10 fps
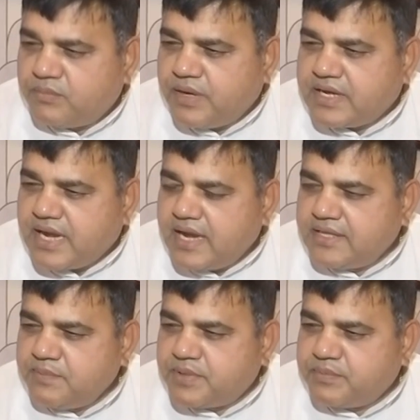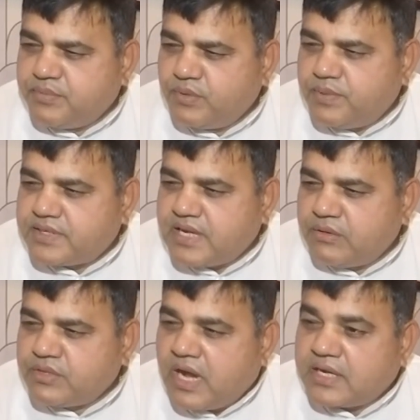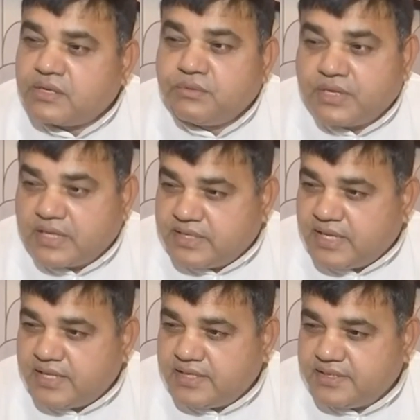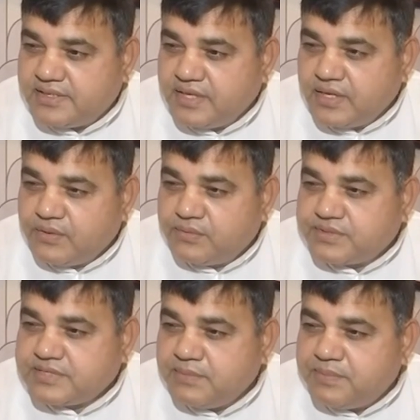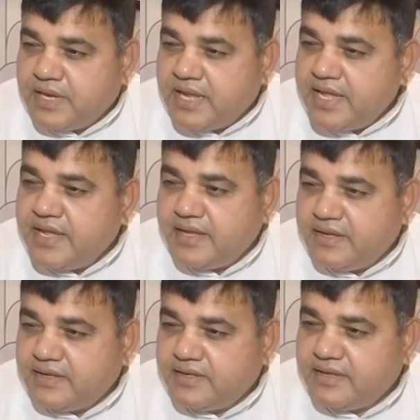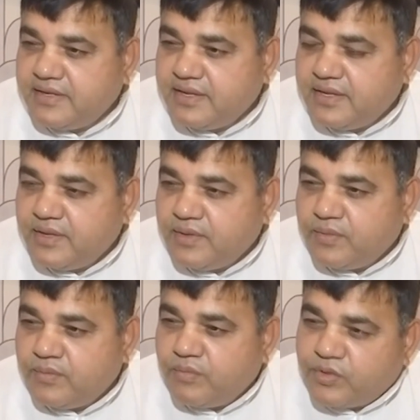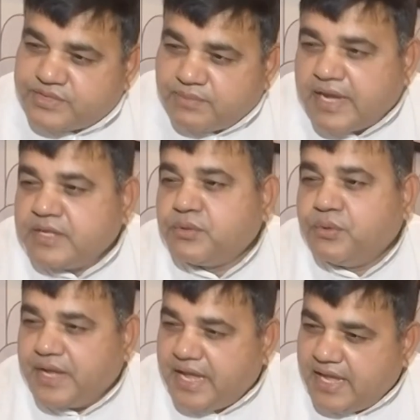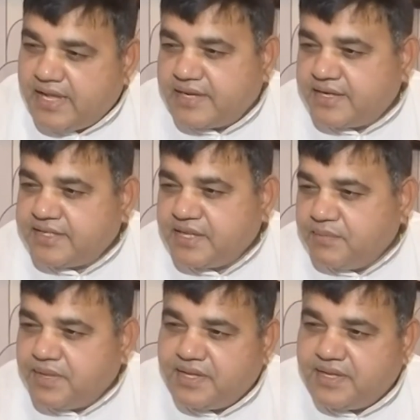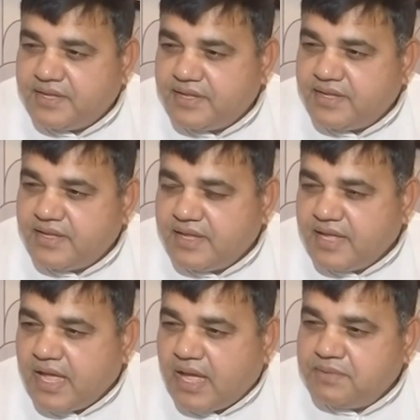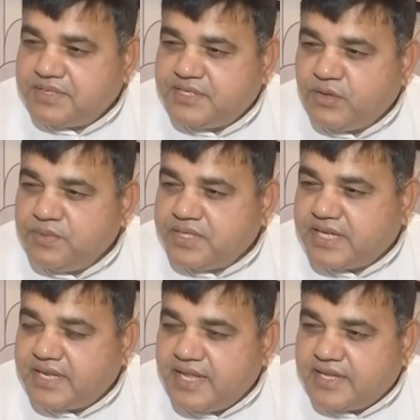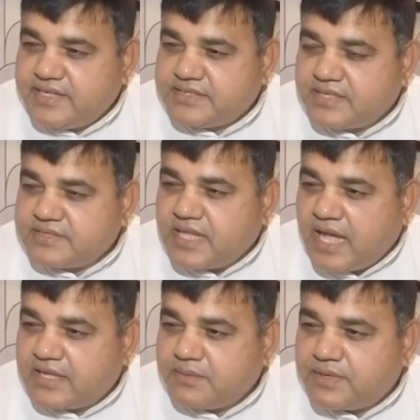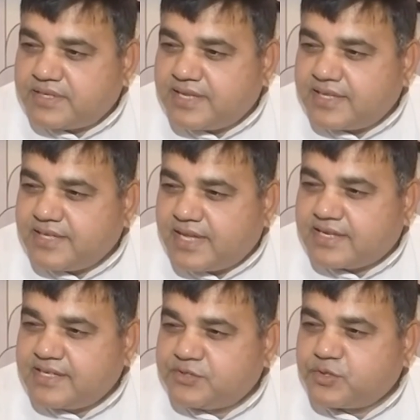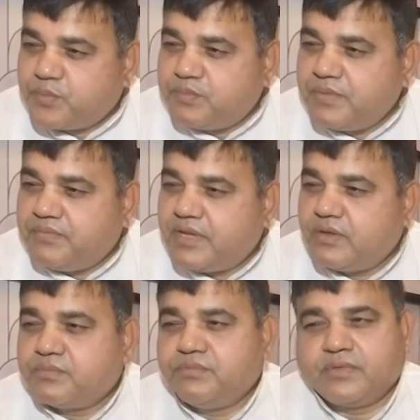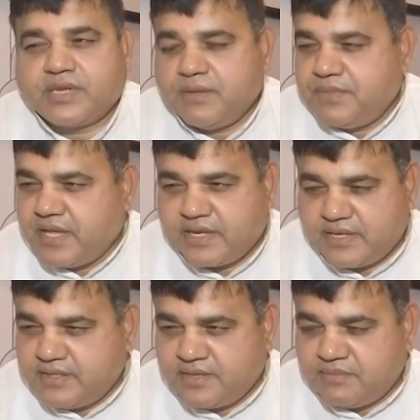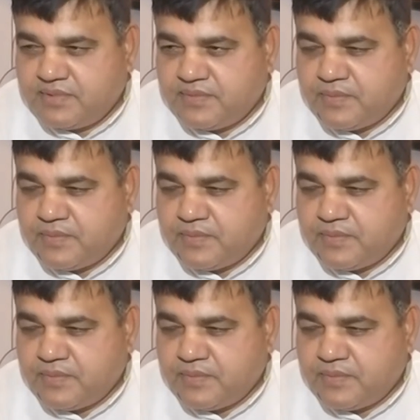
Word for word: बकरा नदी पर पुल बन रहा उद्घाटन होना था उसके पहले ही वो समाहित हो गया नदी में अब इससे उम्मीद करिए कि संस्थागत भ्रष्टाचार किस रूप में फल और फूल रहा है बिहार के अंदर में